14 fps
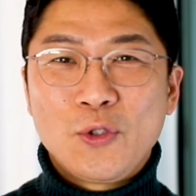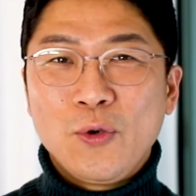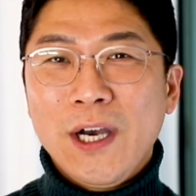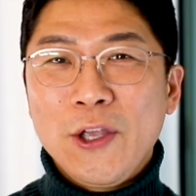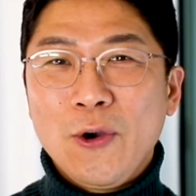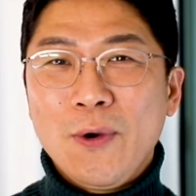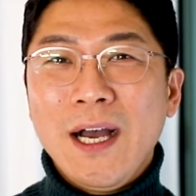
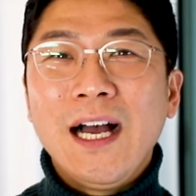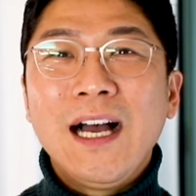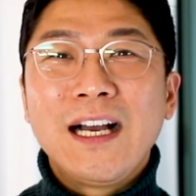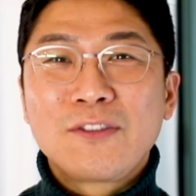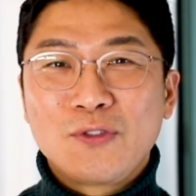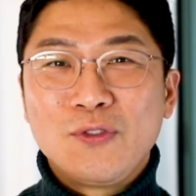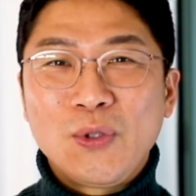좋아요와
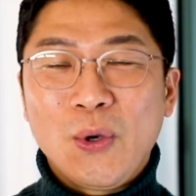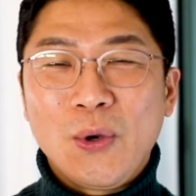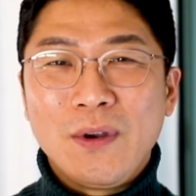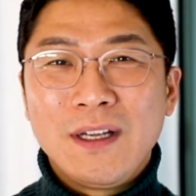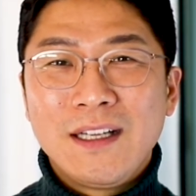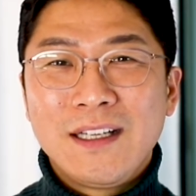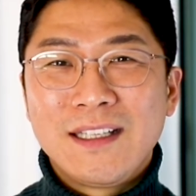구독
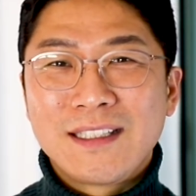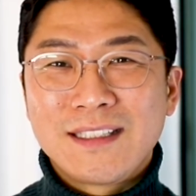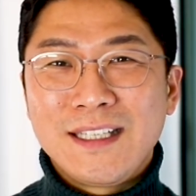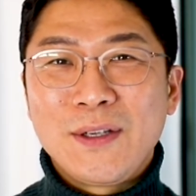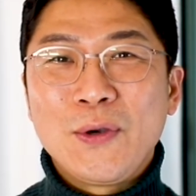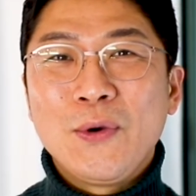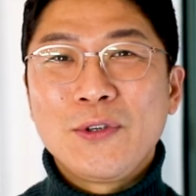
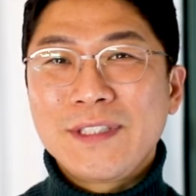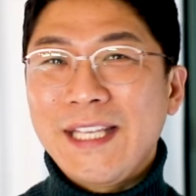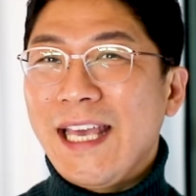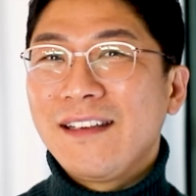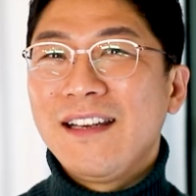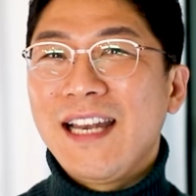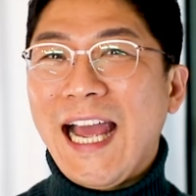그리고
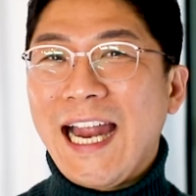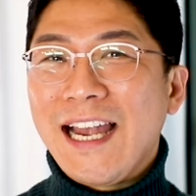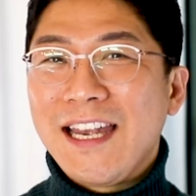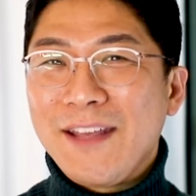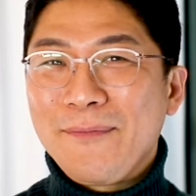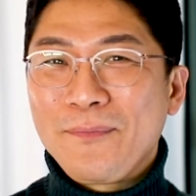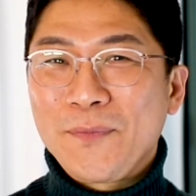색을
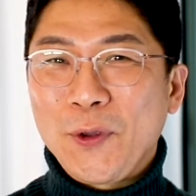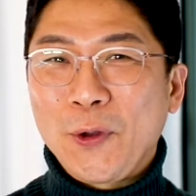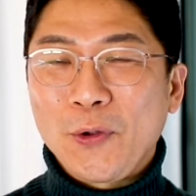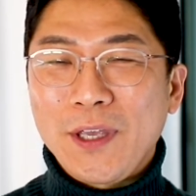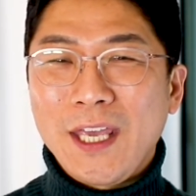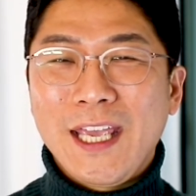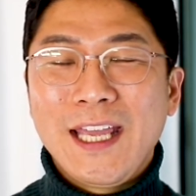알림
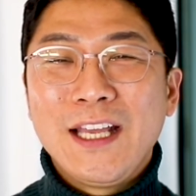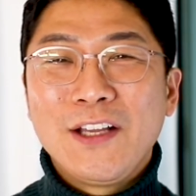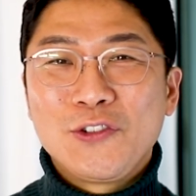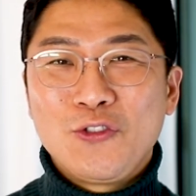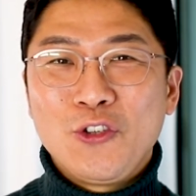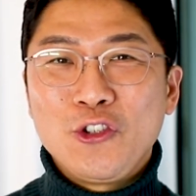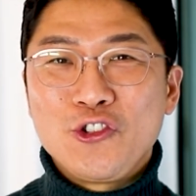이렇게
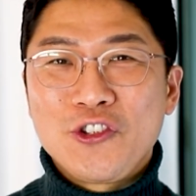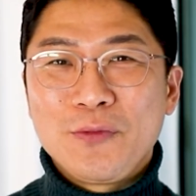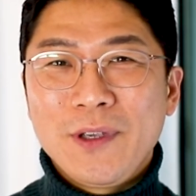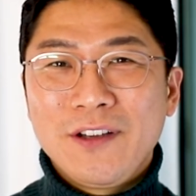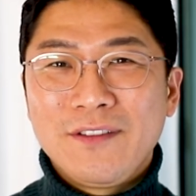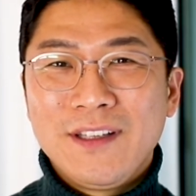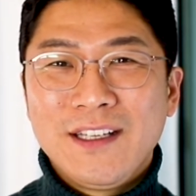
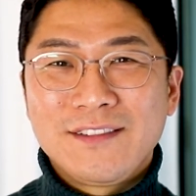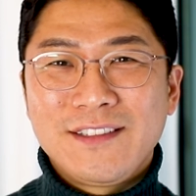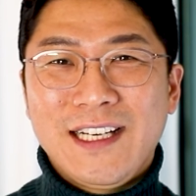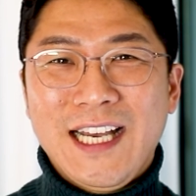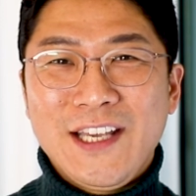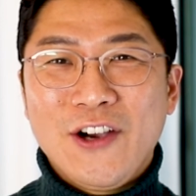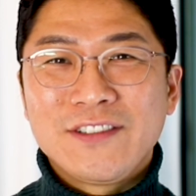눌러주시면
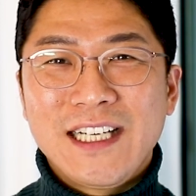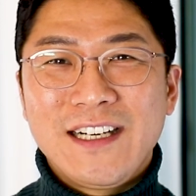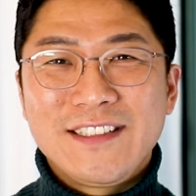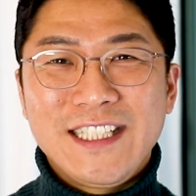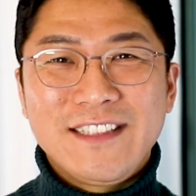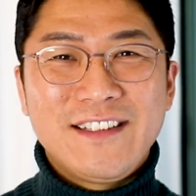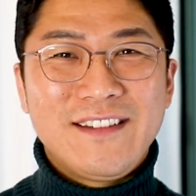제가 영상을
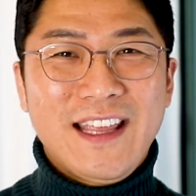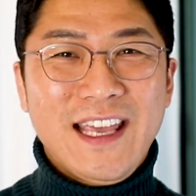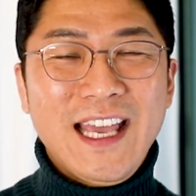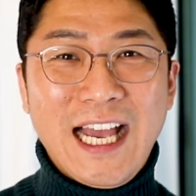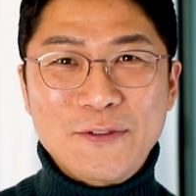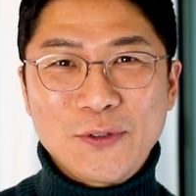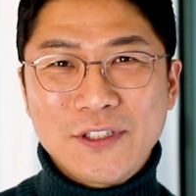찍는데
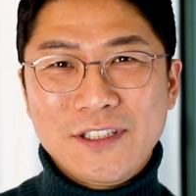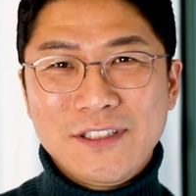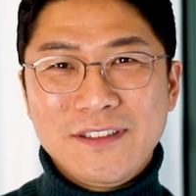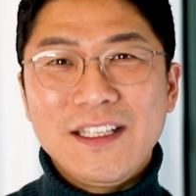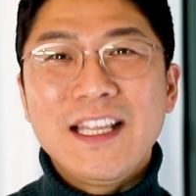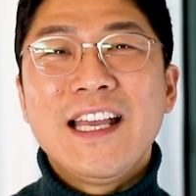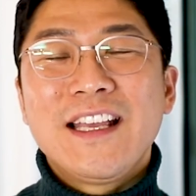아주
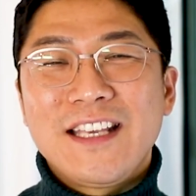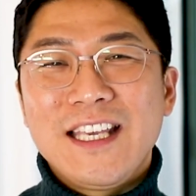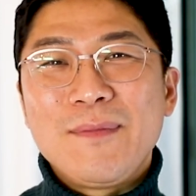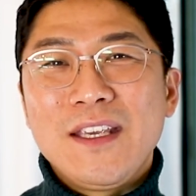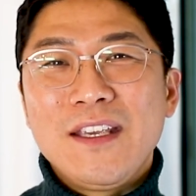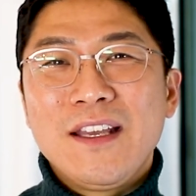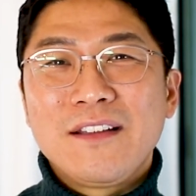큰
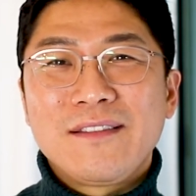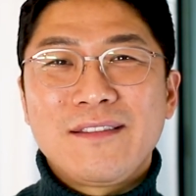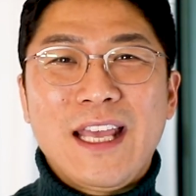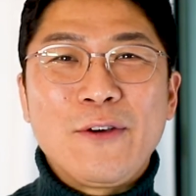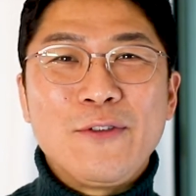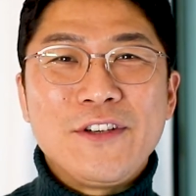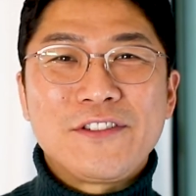힘이
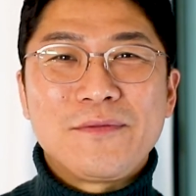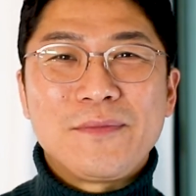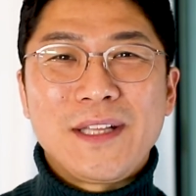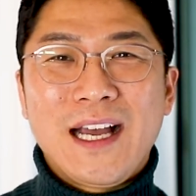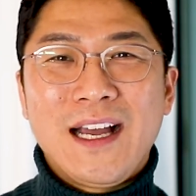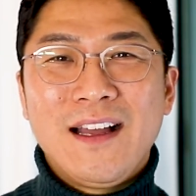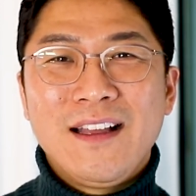되고
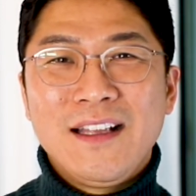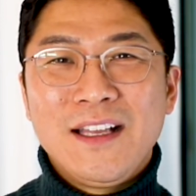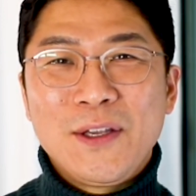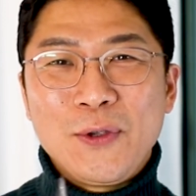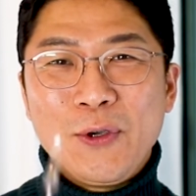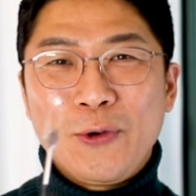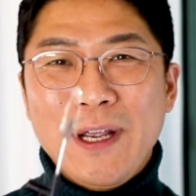있습니다.
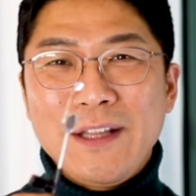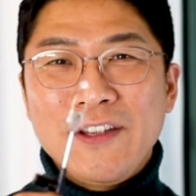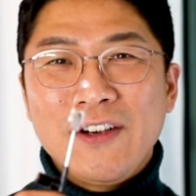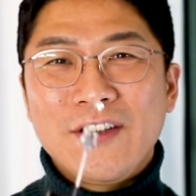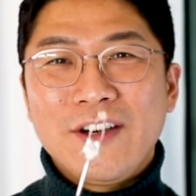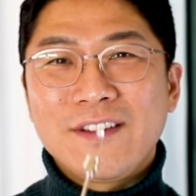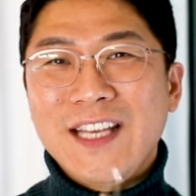요
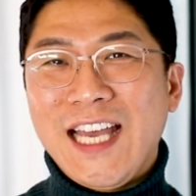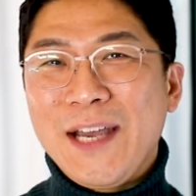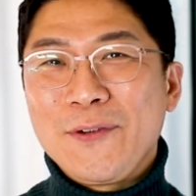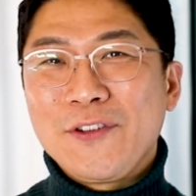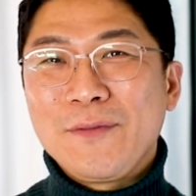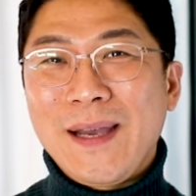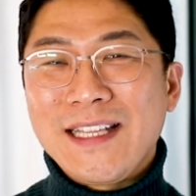레디언컷
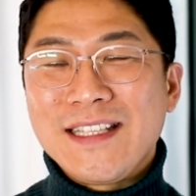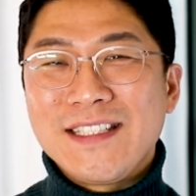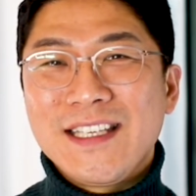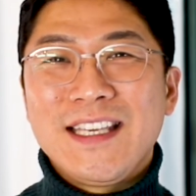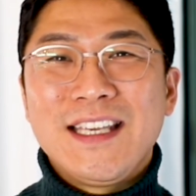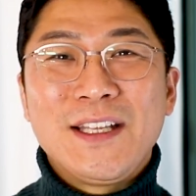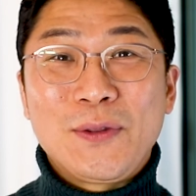다이아몬드
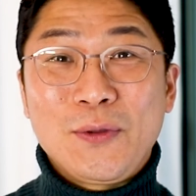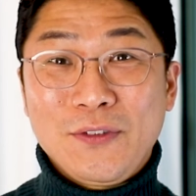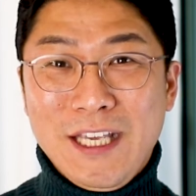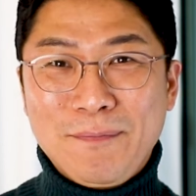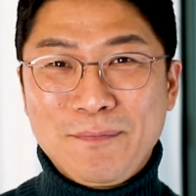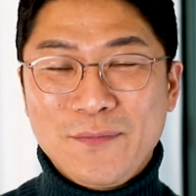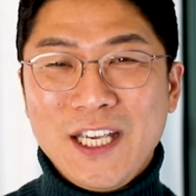반지 또
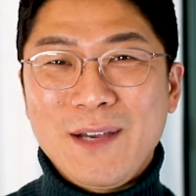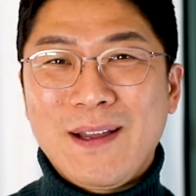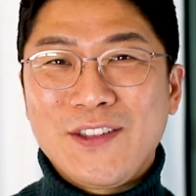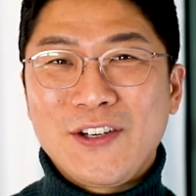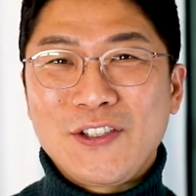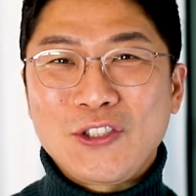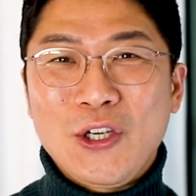예쁘게
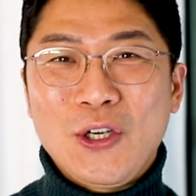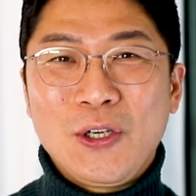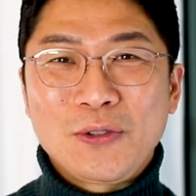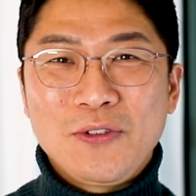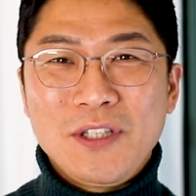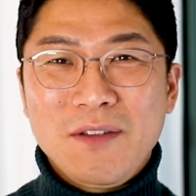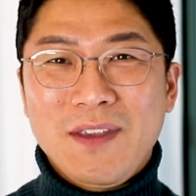만들어서
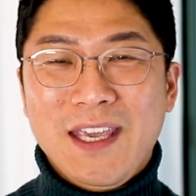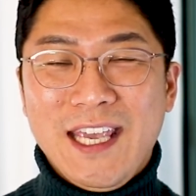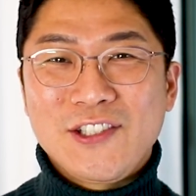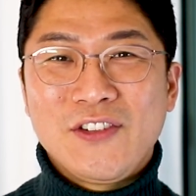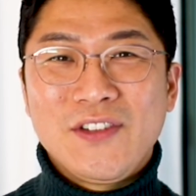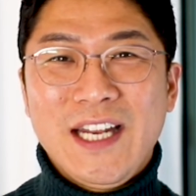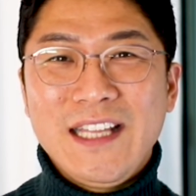손님께
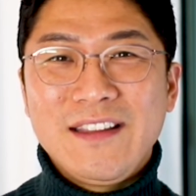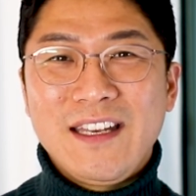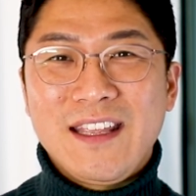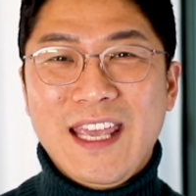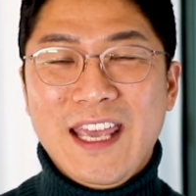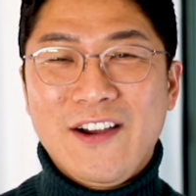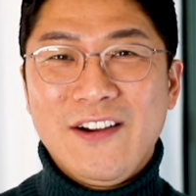전달해
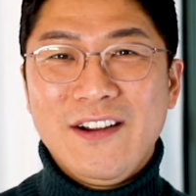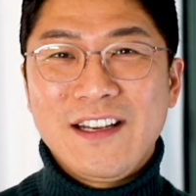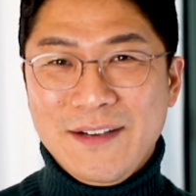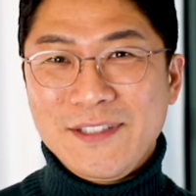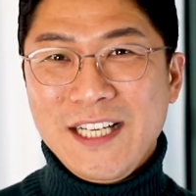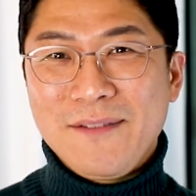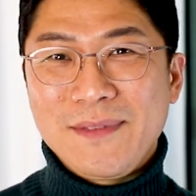드릴게요.
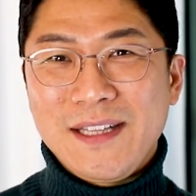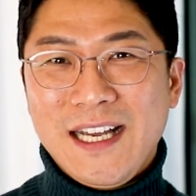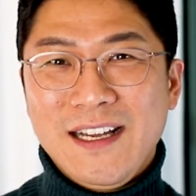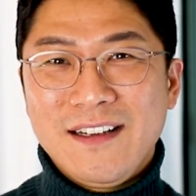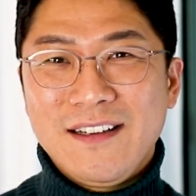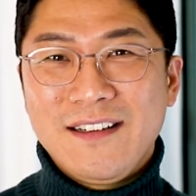감사합니다.